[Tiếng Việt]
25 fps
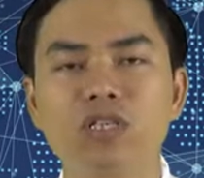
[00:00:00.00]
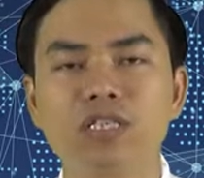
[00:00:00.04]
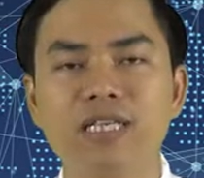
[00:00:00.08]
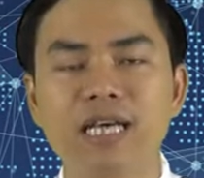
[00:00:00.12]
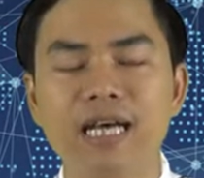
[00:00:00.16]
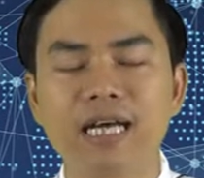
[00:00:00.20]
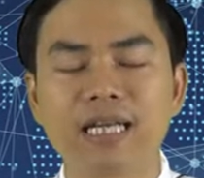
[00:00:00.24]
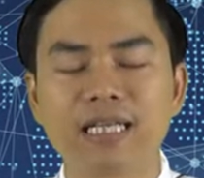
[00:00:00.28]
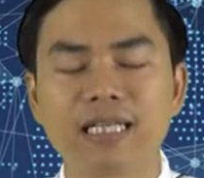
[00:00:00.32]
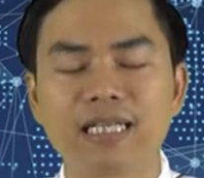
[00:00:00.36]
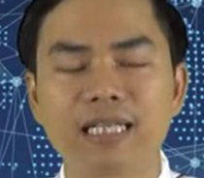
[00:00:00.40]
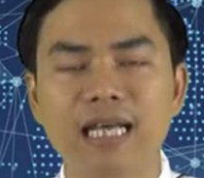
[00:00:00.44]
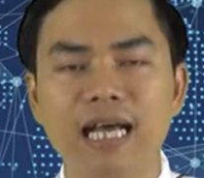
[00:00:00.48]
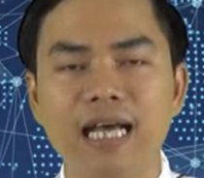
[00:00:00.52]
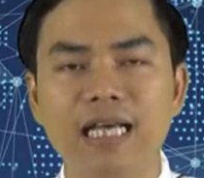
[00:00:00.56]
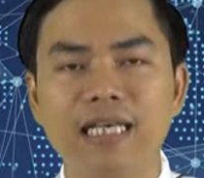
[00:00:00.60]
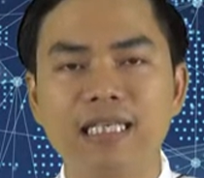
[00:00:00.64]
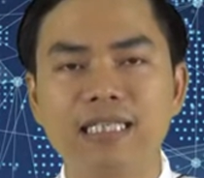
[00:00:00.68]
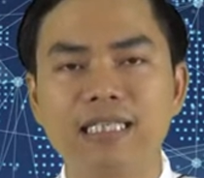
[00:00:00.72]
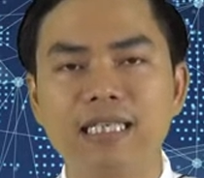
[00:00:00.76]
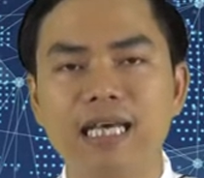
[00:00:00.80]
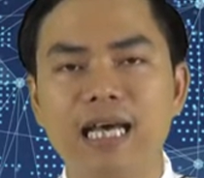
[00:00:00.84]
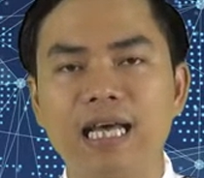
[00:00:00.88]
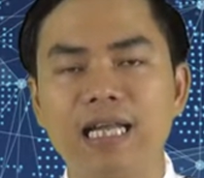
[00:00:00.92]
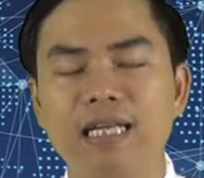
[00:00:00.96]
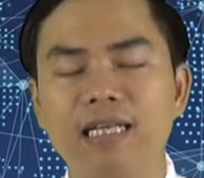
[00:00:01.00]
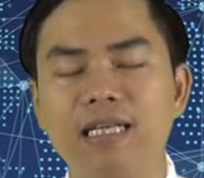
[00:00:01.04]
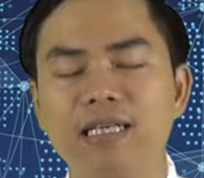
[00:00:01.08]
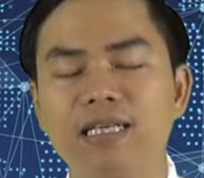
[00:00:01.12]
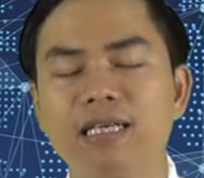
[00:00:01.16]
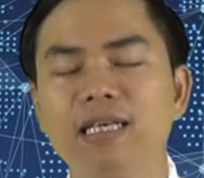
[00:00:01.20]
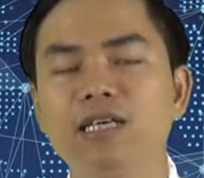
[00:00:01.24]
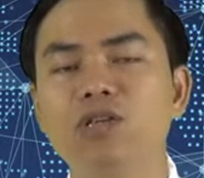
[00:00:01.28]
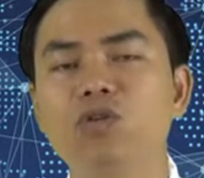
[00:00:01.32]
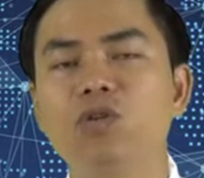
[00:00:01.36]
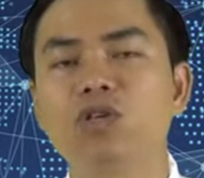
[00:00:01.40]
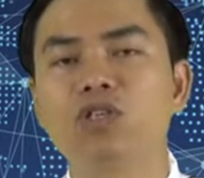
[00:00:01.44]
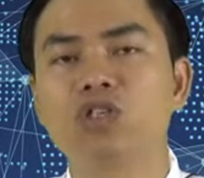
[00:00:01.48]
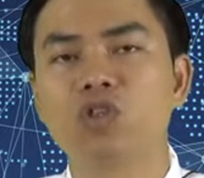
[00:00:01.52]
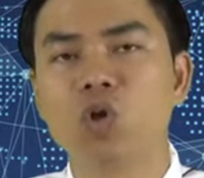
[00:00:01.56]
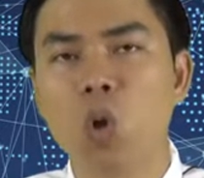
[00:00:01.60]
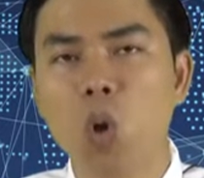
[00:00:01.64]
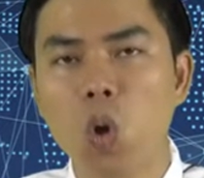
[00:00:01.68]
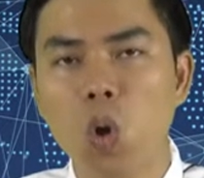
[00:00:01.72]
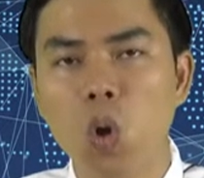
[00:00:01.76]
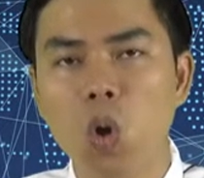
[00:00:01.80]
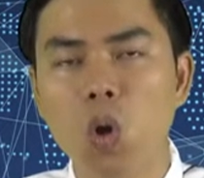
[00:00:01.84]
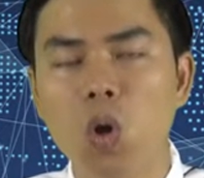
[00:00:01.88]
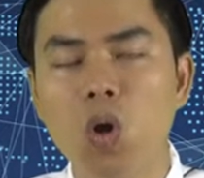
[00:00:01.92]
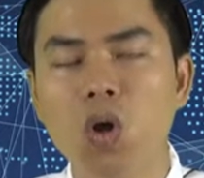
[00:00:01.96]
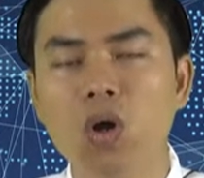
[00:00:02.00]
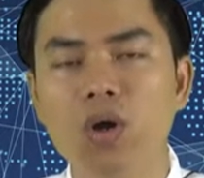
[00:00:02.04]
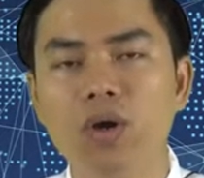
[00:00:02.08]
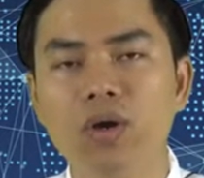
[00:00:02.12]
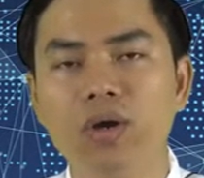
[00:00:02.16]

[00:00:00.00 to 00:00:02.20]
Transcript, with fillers: dạng tài sản kỹ thuật số